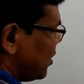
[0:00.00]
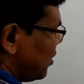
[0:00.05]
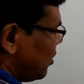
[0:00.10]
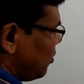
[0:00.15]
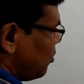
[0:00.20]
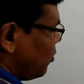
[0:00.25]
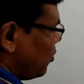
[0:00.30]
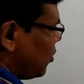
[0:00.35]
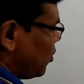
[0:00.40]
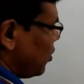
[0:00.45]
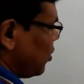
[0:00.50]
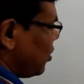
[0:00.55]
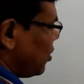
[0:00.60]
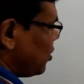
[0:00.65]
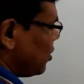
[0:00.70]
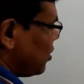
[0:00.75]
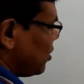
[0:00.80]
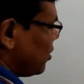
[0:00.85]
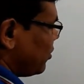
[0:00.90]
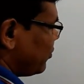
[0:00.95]
মড
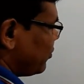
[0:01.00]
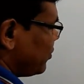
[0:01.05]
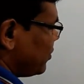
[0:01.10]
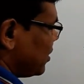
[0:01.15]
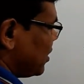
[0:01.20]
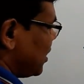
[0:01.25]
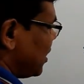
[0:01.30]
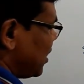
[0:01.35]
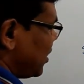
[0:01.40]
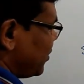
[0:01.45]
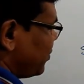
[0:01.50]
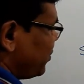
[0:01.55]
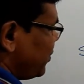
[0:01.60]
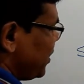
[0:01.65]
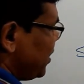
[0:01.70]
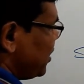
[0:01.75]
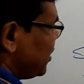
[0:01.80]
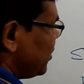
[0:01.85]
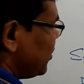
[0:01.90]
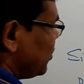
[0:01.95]
অফ আর পি
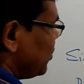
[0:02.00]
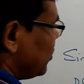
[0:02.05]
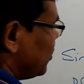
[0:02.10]
ইন্টু